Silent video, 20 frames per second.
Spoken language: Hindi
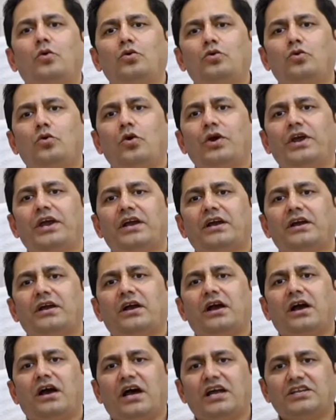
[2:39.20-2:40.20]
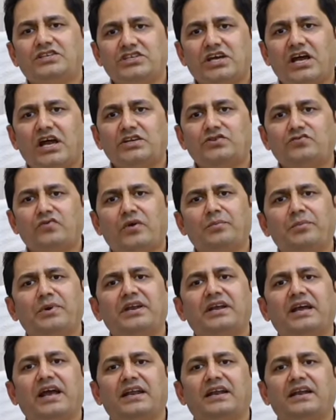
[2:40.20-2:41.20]
उनको एक अच्छा
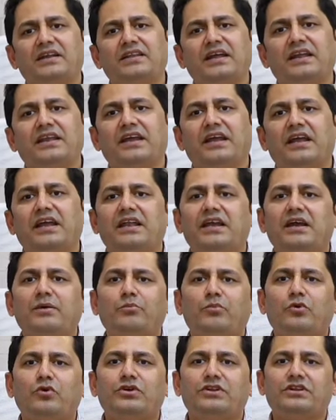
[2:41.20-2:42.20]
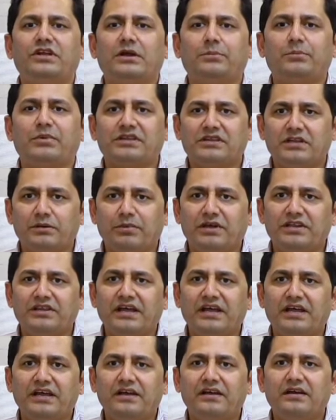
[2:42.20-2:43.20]
स्वर्णिम कैरियर देने के लिए हम पूरी तरह प्रतिबद्ध
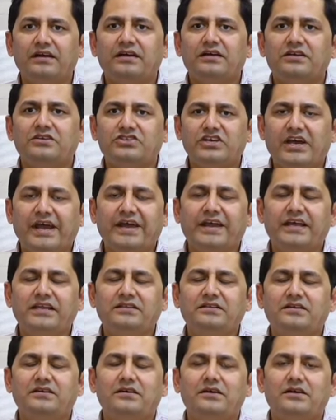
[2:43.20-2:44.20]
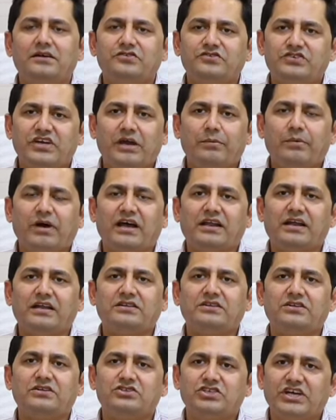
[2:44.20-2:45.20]
हैं जय हिंद जय
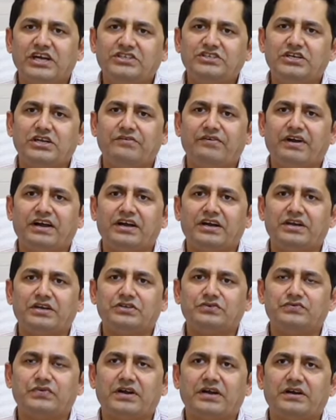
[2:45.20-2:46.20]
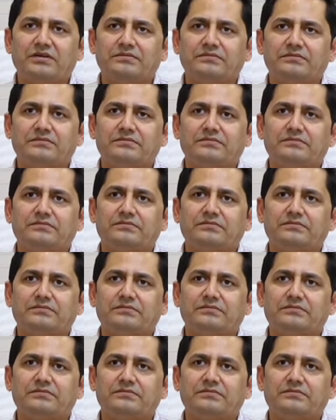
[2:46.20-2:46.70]
भारत जय श्री वेंकटेश्वर